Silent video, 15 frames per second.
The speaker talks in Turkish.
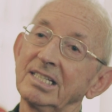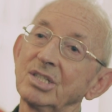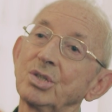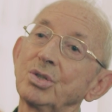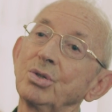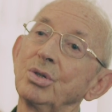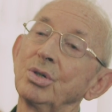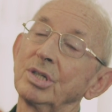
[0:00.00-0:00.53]

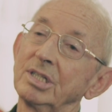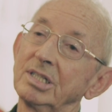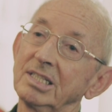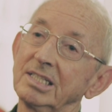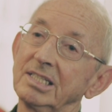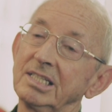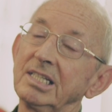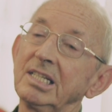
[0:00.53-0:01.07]
zor.
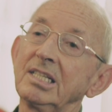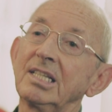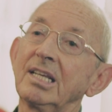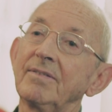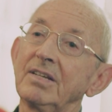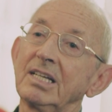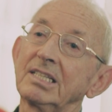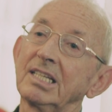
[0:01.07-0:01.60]
Değil
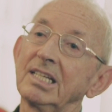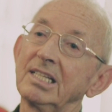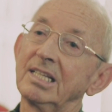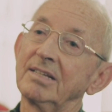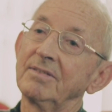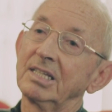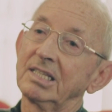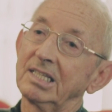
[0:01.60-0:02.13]
devlete
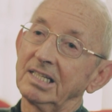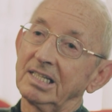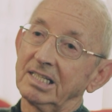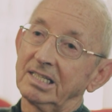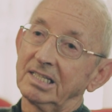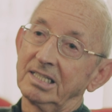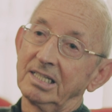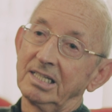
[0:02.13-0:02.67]
devlete git.